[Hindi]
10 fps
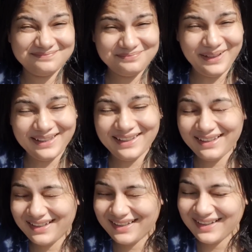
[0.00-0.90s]
पता
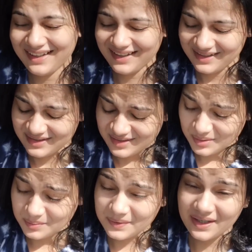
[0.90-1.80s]
नहीं
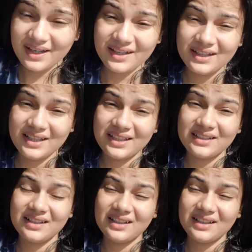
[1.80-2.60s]
जो भी है लेकिन